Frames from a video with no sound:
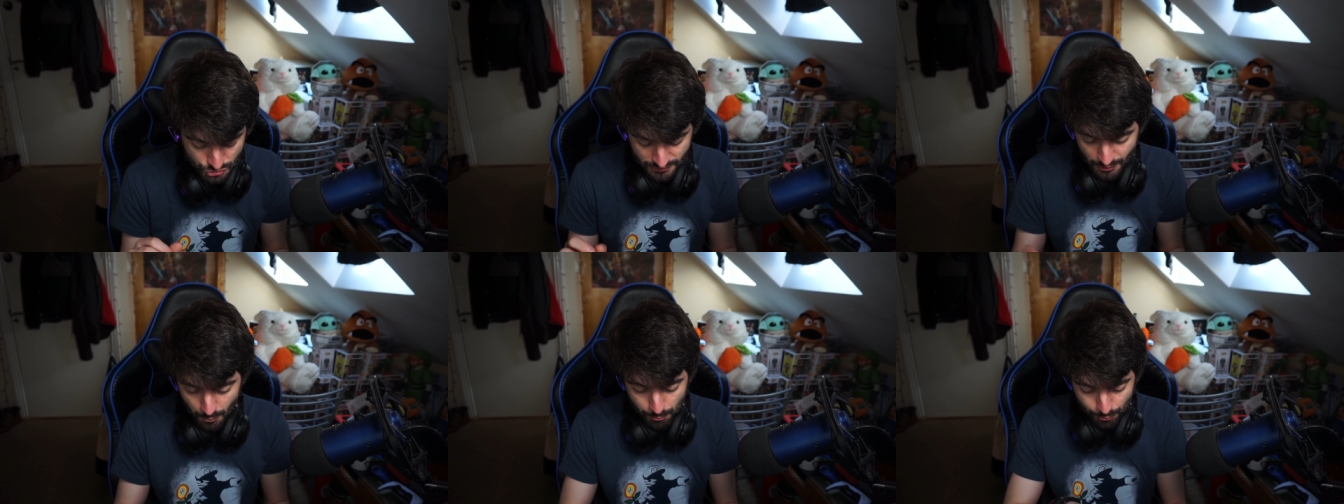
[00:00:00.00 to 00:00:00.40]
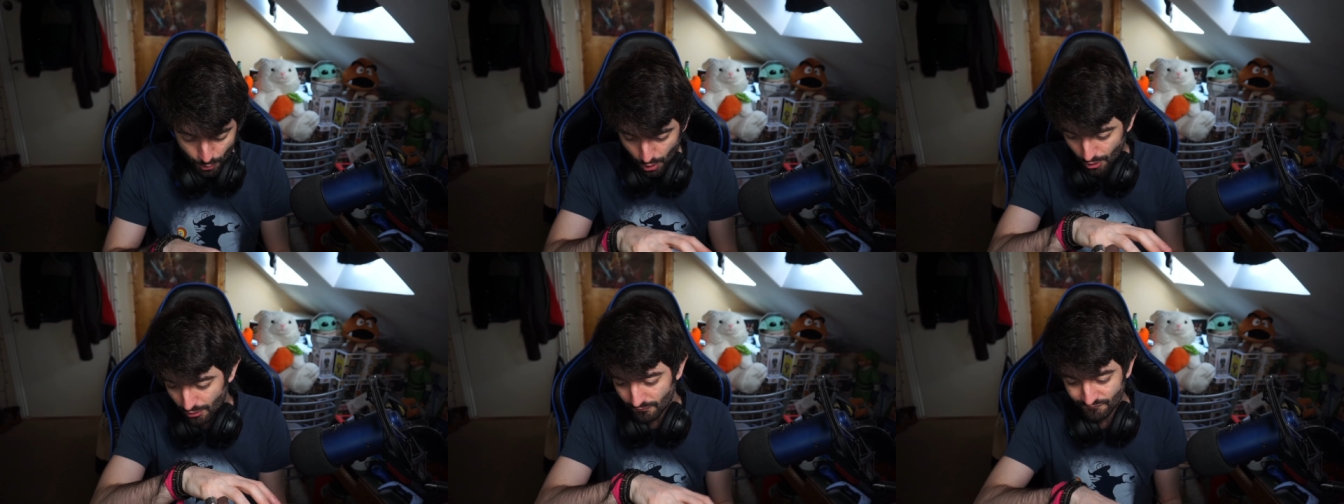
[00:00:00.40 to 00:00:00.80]
un
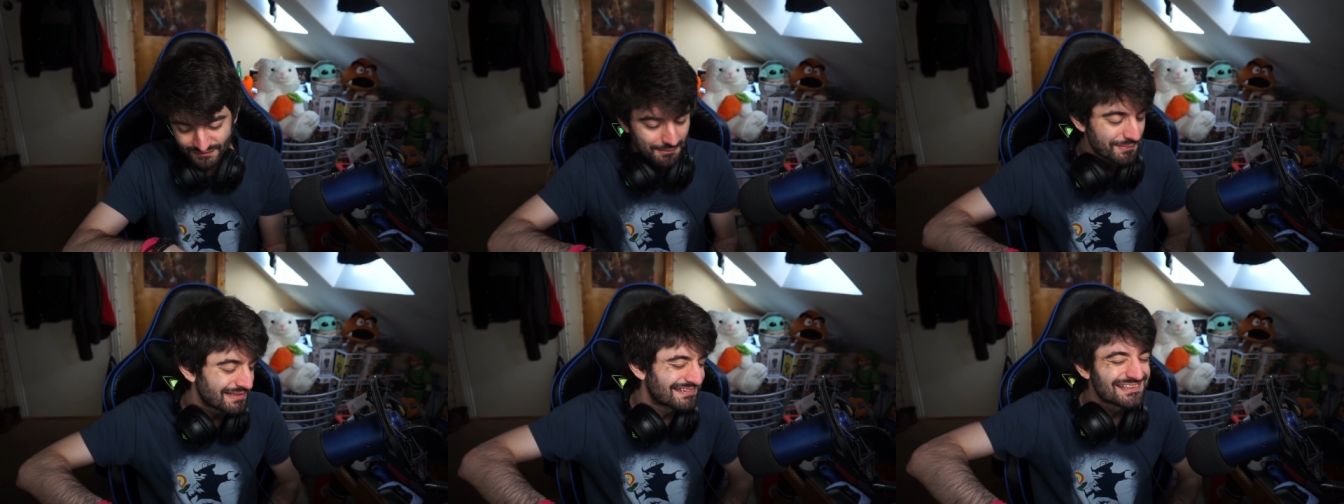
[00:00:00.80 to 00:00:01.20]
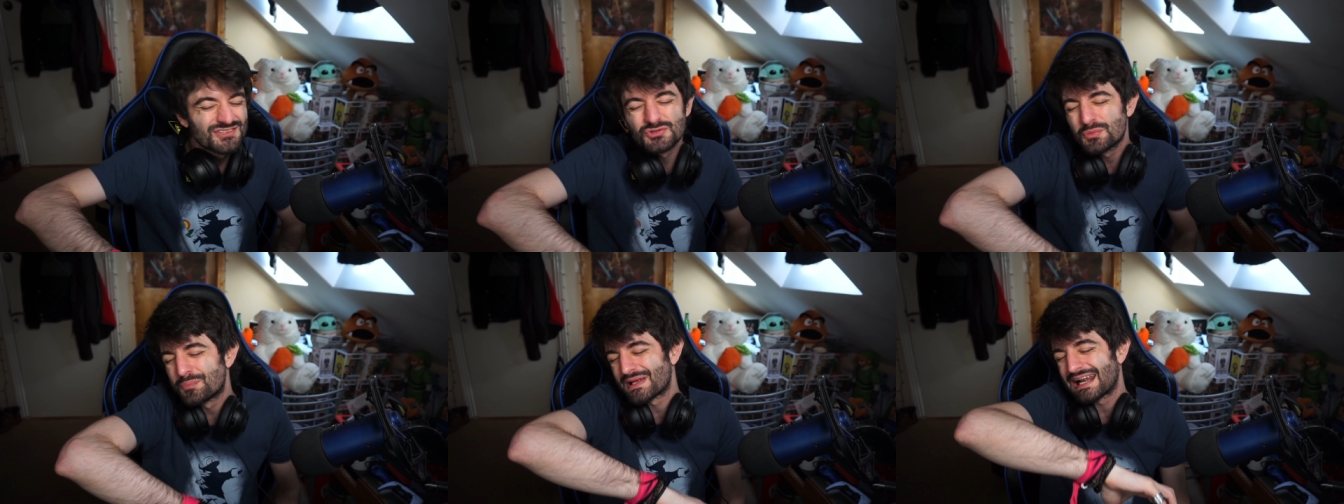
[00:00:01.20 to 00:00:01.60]
po' veramente
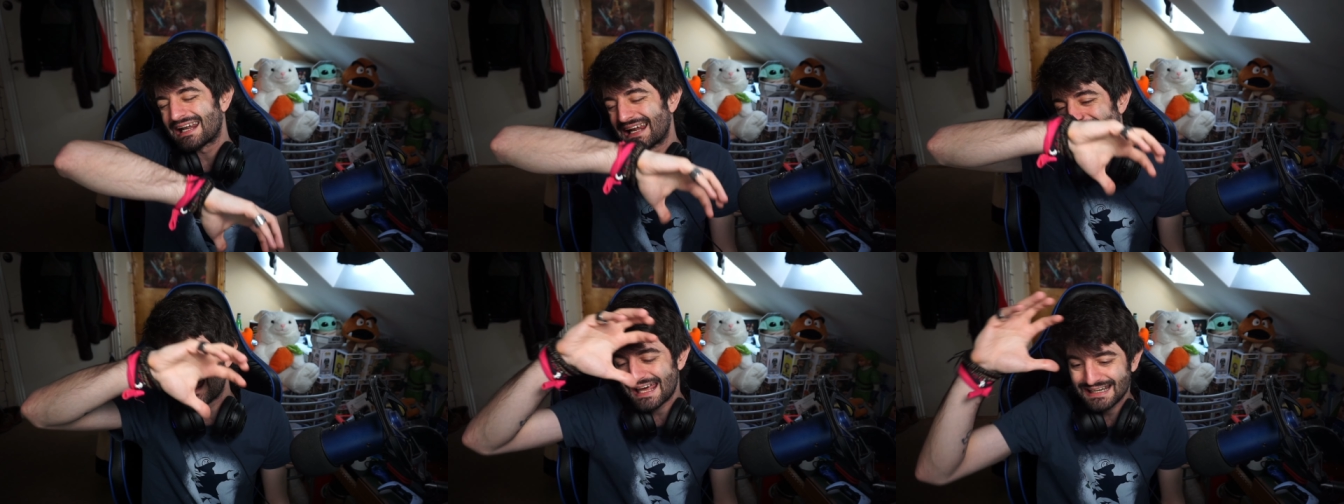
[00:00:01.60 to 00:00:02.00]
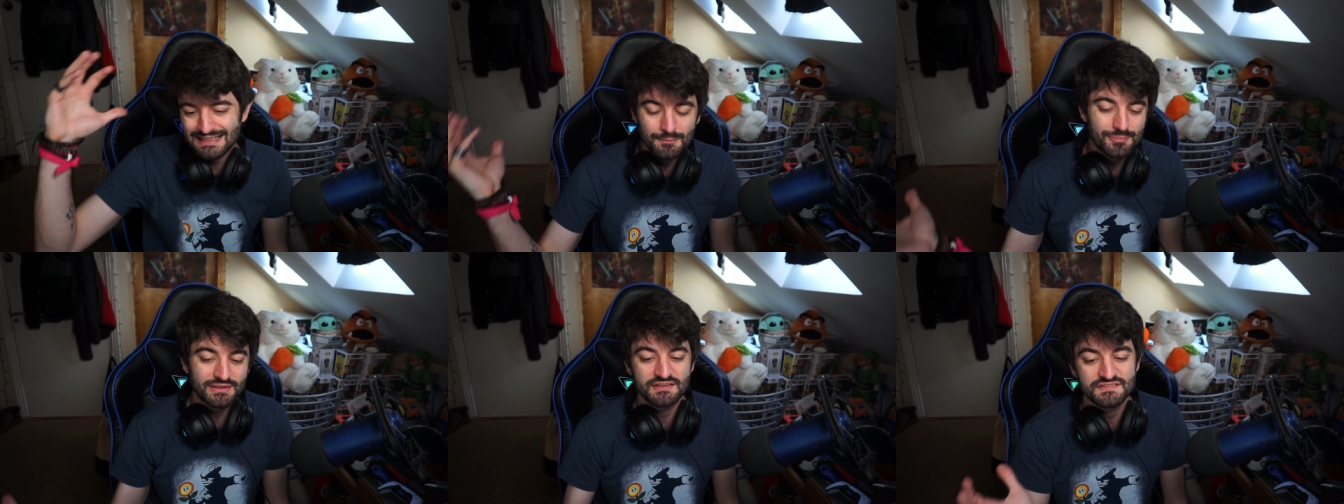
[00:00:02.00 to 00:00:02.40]
super alla
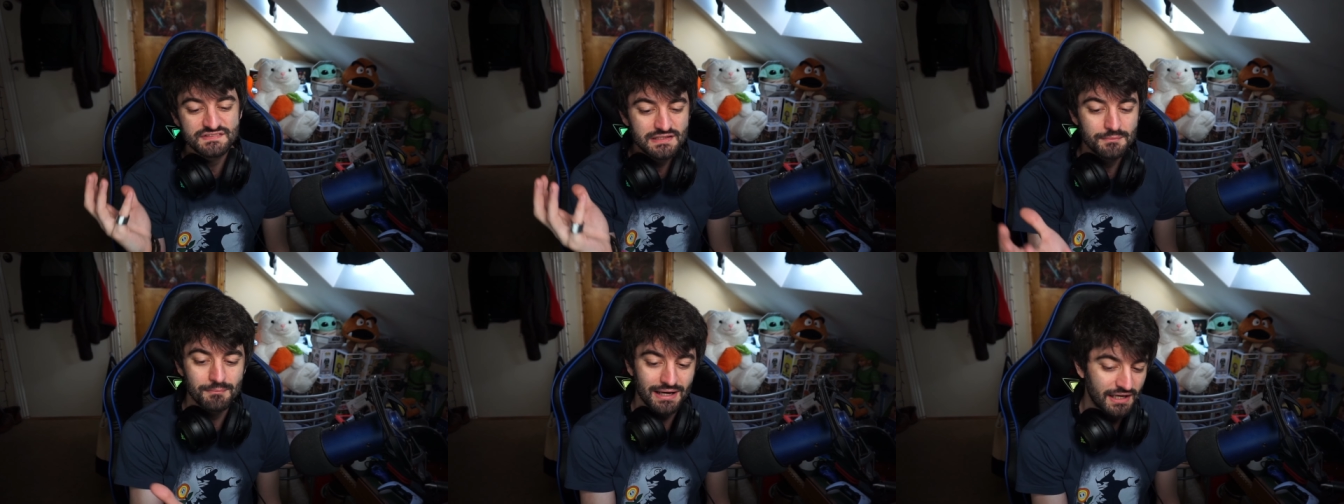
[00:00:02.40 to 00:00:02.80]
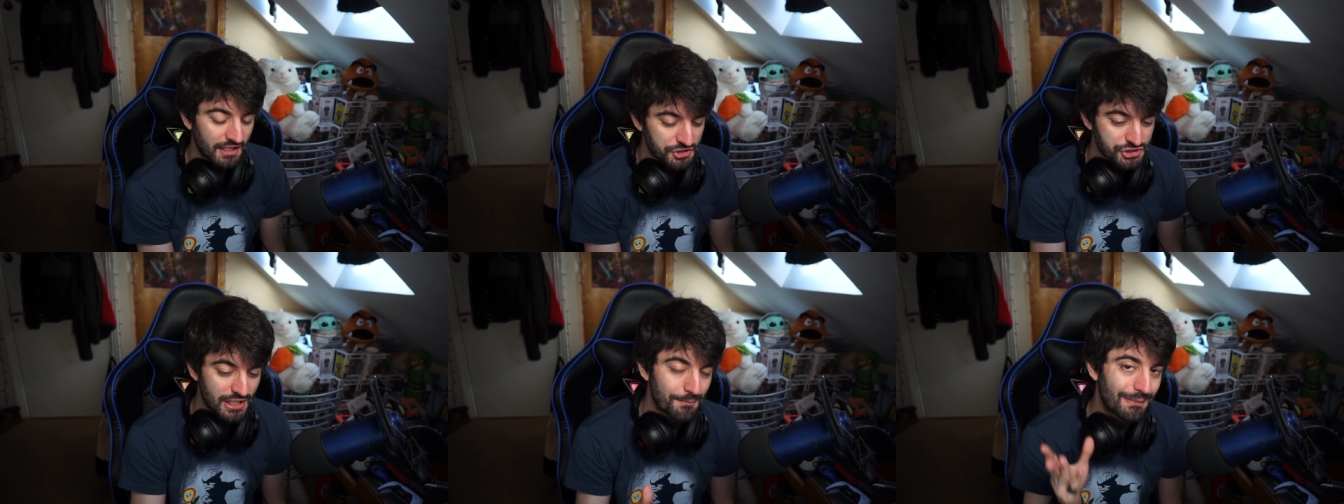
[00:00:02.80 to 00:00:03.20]
larga, perché sì, il manga
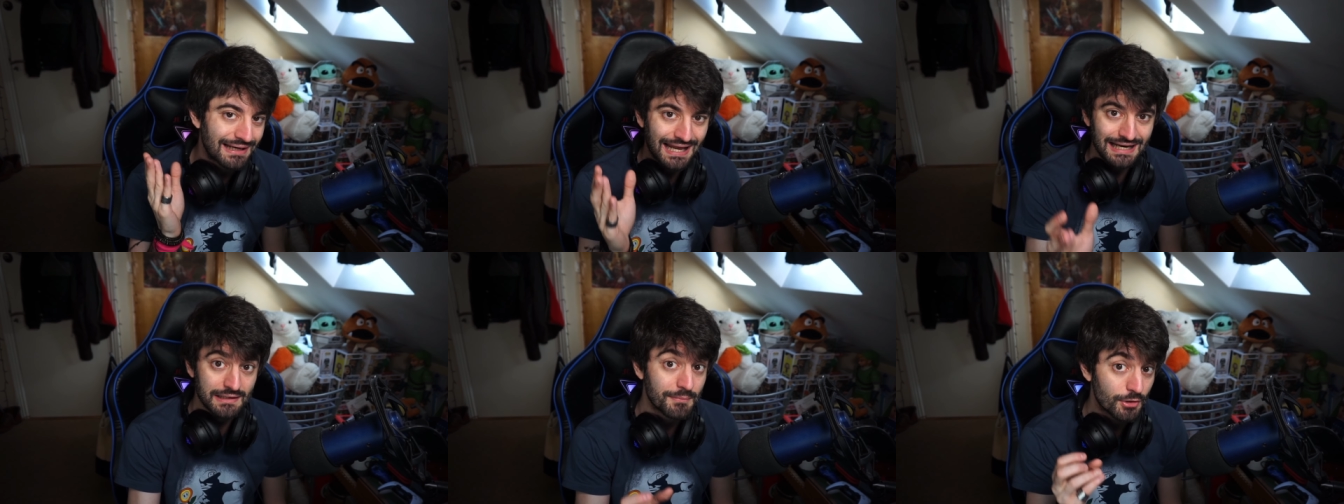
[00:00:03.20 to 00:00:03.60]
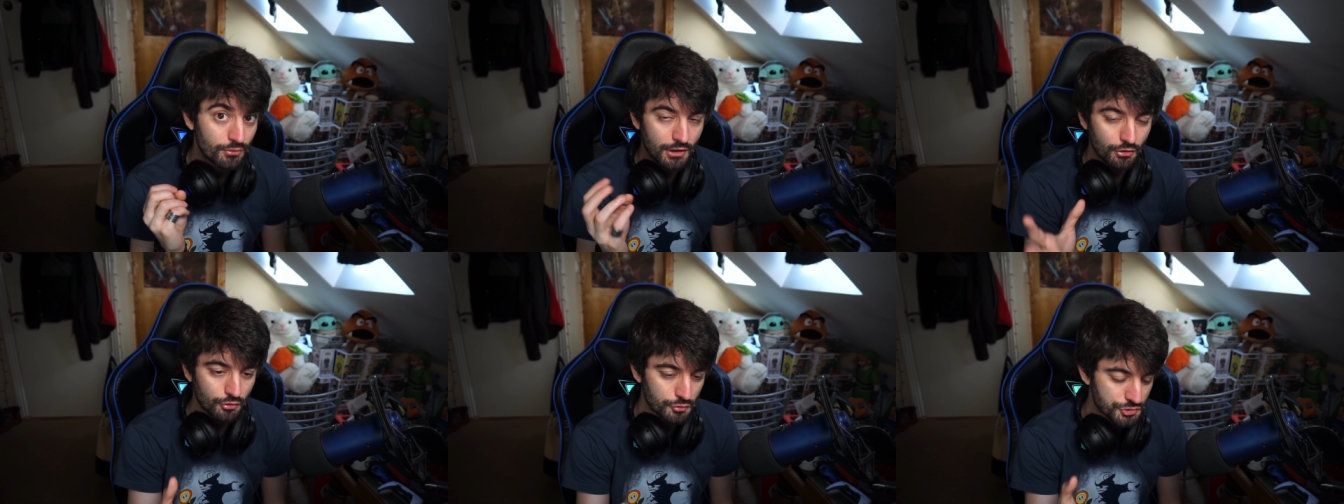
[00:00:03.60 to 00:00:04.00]
c'è, ma l'anime non
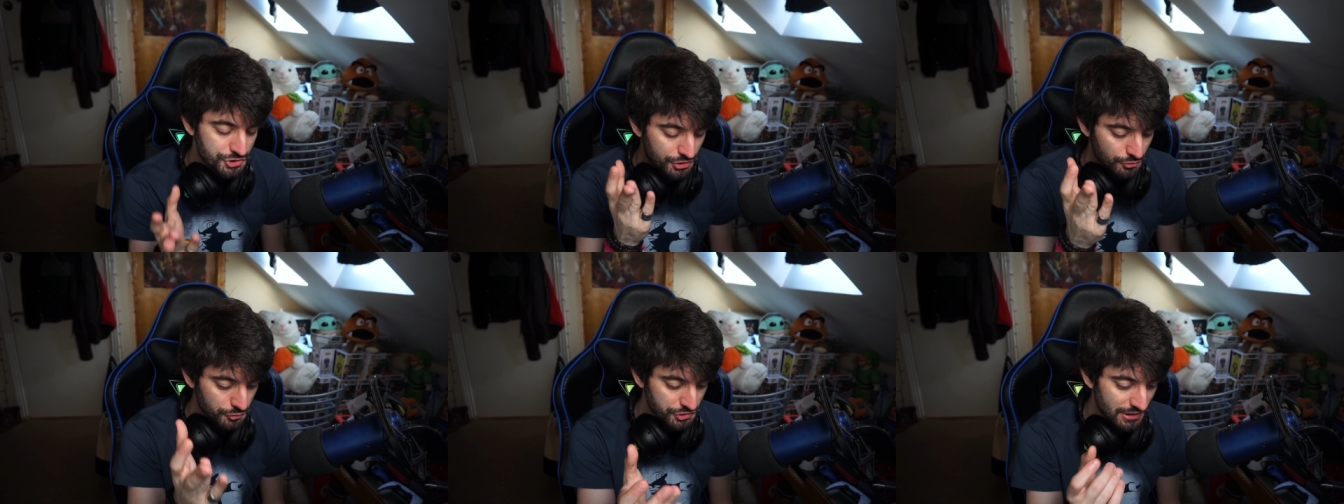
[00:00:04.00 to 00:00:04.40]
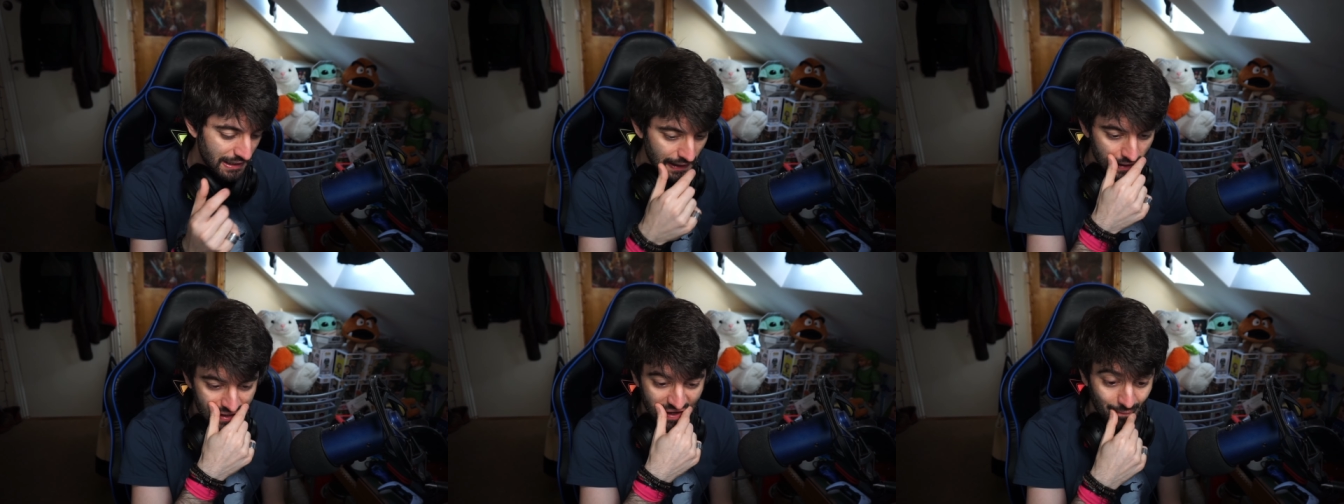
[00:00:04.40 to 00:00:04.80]
è ancora uscito, uscirà,